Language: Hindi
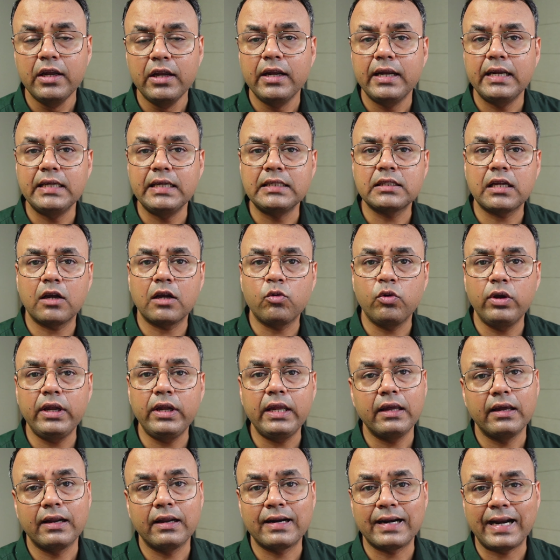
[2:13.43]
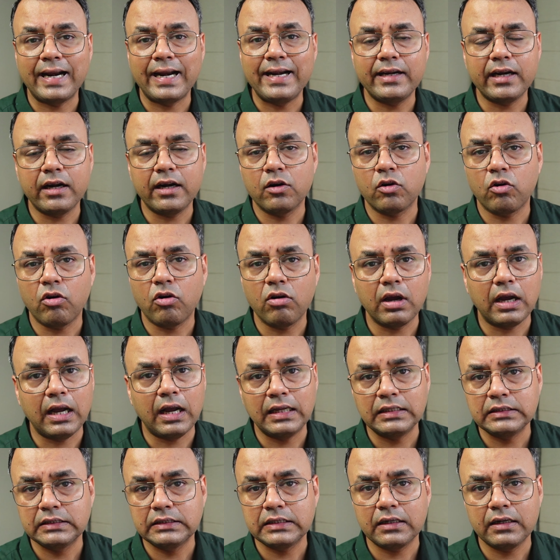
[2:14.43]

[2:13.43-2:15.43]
इसका कोई राइट एंड रॉन्ग आंसर